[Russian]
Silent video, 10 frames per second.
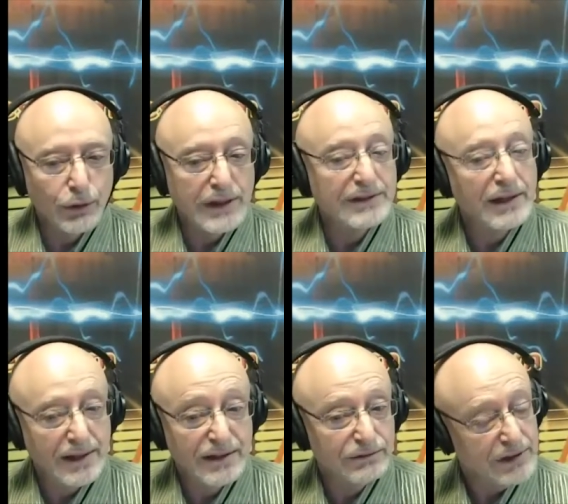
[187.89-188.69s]
Я стал
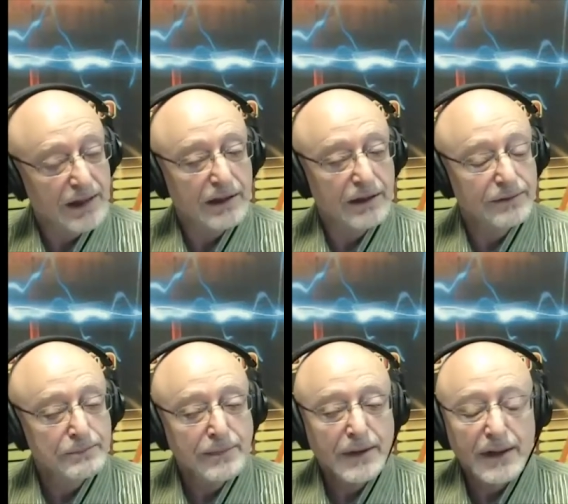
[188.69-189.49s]
ходить в церковь,
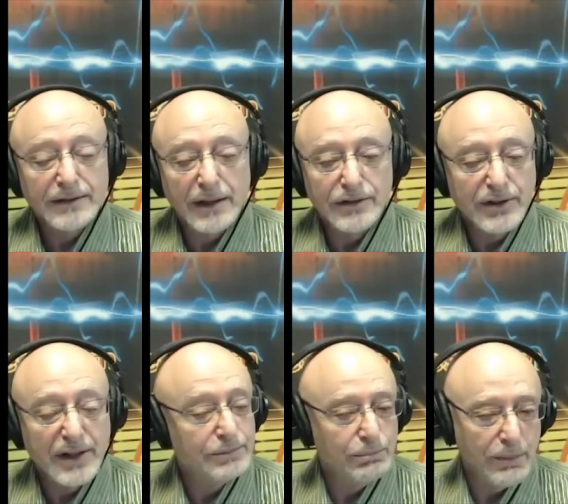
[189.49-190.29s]
я стал
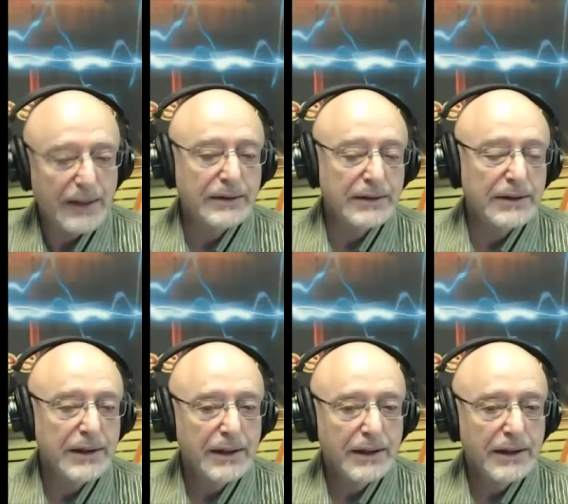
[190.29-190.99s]
читать мантры,